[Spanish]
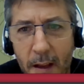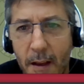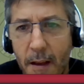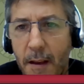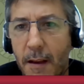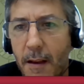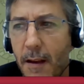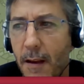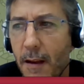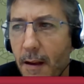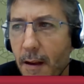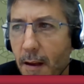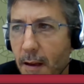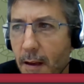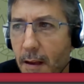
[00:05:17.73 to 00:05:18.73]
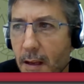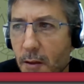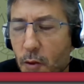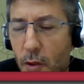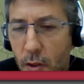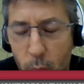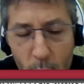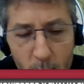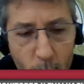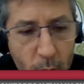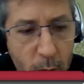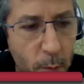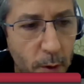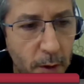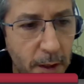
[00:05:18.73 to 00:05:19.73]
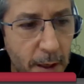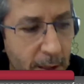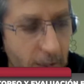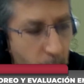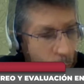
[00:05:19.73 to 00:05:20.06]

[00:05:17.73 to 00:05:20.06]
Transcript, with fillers: Eh, y eso es muy, muy importante